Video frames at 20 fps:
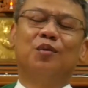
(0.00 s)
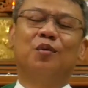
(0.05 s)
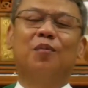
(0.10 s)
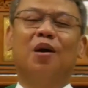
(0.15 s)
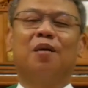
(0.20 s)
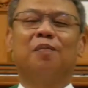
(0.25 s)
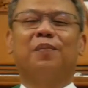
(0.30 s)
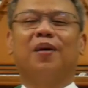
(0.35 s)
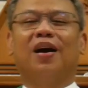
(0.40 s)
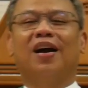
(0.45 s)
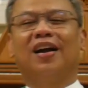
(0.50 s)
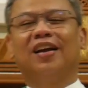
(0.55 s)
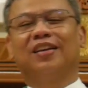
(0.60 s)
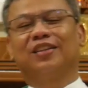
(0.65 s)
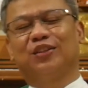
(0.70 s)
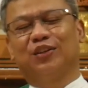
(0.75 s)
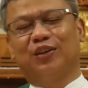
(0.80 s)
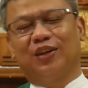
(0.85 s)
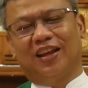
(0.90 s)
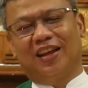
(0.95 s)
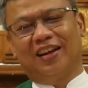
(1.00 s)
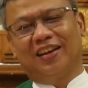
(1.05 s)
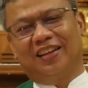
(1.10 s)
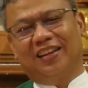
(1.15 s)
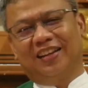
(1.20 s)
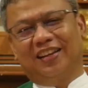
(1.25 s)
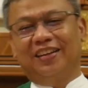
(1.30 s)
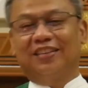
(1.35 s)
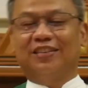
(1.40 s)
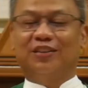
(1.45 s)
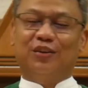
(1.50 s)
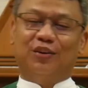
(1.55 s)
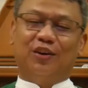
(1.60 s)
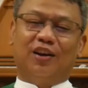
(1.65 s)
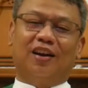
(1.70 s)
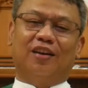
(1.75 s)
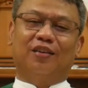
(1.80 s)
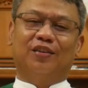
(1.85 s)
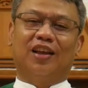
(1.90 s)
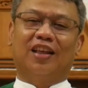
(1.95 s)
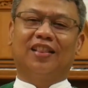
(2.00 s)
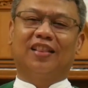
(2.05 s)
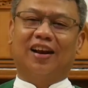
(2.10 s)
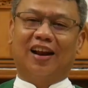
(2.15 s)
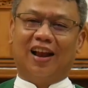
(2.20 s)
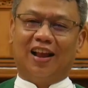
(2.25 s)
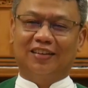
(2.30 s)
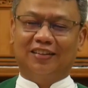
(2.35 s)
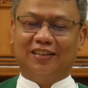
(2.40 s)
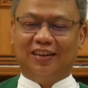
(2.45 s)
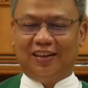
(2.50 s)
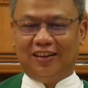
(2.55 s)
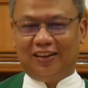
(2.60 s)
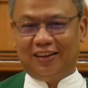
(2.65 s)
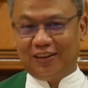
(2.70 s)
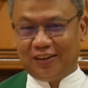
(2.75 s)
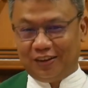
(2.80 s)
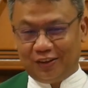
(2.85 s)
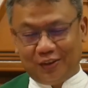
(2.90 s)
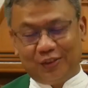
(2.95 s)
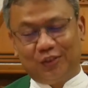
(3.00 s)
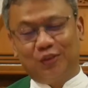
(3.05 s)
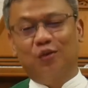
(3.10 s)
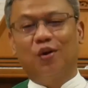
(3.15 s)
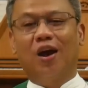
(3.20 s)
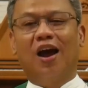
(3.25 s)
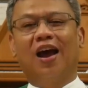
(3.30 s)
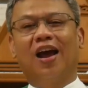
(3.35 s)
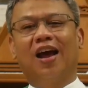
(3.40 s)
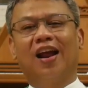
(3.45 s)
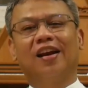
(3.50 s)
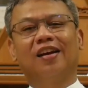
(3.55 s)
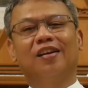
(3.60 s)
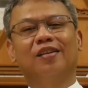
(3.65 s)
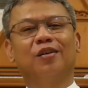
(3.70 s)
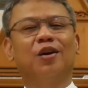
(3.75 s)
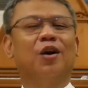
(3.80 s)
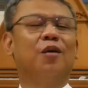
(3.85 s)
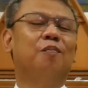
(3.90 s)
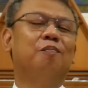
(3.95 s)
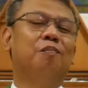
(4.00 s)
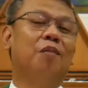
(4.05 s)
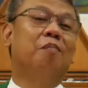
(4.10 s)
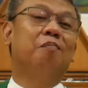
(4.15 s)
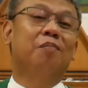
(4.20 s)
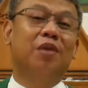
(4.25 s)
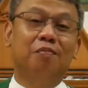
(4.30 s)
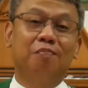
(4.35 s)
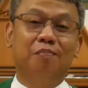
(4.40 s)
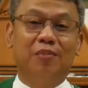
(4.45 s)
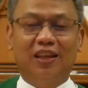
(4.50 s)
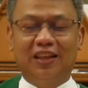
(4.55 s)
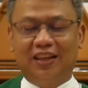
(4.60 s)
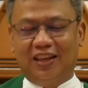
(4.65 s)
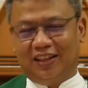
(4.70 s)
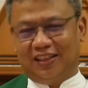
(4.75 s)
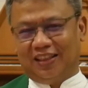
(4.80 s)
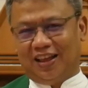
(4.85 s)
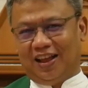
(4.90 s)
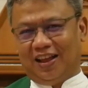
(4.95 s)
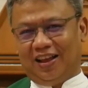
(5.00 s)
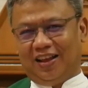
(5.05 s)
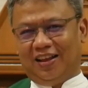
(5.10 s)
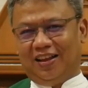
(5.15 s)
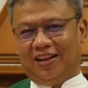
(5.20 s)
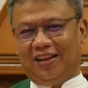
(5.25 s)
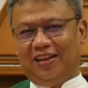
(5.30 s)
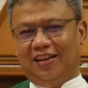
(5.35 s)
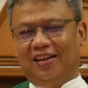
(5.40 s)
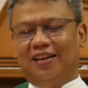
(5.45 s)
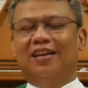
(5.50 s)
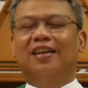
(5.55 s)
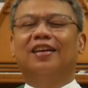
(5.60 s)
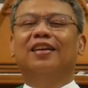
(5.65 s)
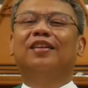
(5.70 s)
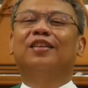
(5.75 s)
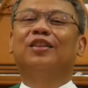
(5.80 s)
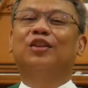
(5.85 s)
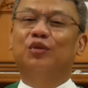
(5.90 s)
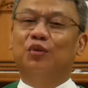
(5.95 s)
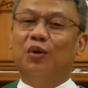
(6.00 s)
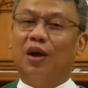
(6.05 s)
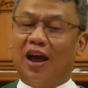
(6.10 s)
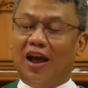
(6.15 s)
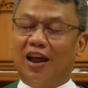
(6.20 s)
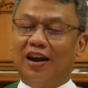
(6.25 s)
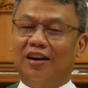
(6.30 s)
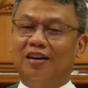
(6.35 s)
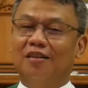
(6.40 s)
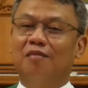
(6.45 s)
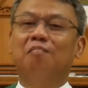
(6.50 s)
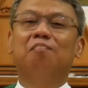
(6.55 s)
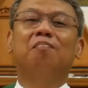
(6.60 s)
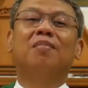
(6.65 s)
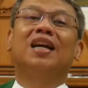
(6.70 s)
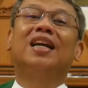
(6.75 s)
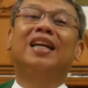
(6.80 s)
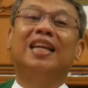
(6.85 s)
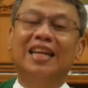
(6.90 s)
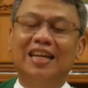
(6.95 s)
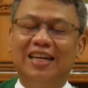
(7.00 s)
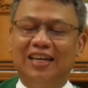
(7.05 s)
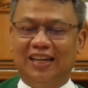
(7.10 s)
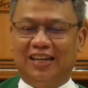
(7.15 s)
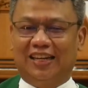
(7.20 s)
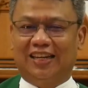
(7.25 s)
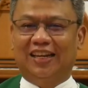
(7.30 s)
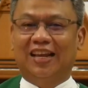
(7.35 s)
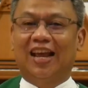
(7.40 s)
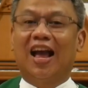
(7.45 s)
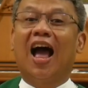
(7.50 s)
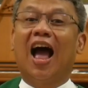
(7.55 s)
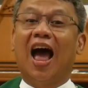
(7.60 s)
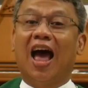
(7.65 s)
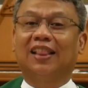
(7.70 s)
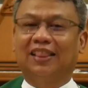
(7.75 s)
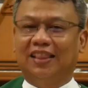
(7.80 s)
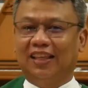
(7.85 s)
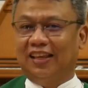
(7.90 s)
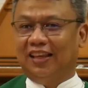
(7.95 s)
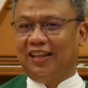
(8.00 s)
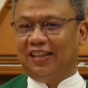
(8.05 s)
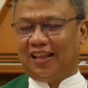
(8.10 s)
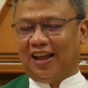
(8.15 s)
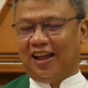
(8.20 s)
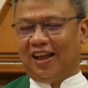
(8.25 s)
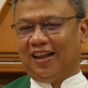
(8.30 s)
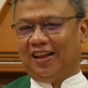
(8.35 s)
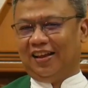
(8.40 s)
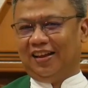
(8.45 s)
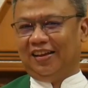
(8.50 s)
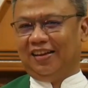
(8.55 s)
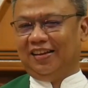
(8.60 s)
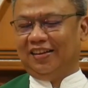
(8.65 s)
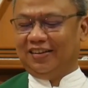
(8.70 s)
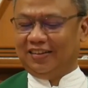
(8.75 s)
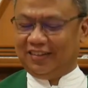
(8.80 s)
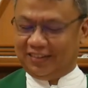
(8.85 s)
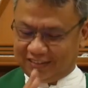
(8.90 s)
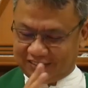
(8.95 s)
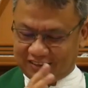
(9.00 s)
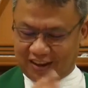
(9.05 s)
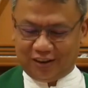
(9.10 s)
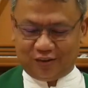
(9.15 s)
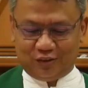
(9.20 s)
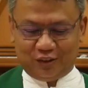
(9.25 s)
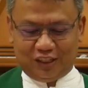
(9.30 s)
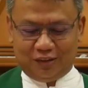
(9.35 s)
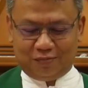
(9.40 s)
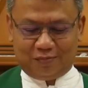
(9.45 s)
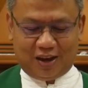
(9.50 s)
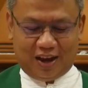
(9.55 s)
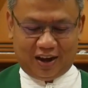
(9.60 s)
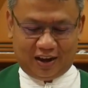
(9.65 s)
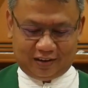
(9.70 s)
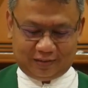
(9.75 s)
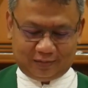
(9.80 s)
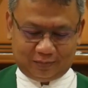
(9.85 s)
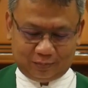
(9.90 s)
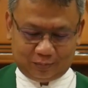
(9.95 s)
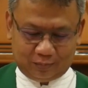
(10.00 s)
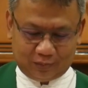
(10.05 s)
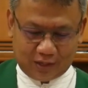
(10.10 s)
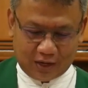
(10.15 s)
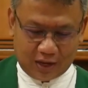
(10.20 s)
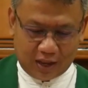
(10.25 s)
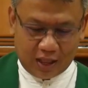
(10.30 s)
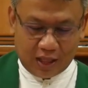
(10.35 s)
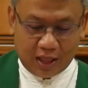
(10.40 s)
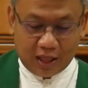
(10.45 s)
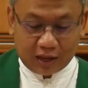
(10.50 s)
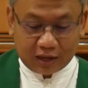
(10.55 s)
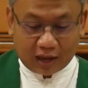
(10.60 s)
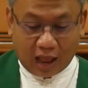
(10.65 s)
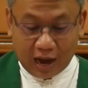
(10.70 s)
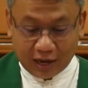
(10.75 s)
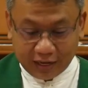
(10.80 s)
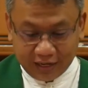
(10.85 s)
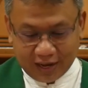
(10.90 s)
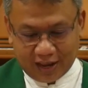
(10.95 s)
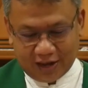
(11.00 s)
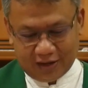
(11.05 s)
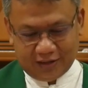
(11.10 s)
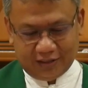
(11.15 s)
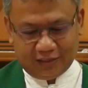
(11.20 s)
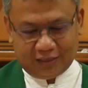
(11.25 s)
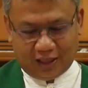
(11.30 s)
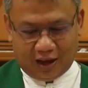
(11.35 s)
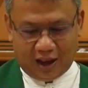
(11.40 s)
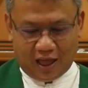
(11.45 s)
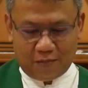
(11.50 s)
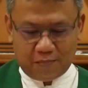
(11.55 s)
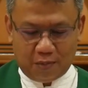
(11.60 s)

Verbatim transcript: Bapak, saudari, saudaraku yang terkasih, Tuhan membimbing kita, Tuhan mendidik hati kita. Saya kutipkan, kalian telah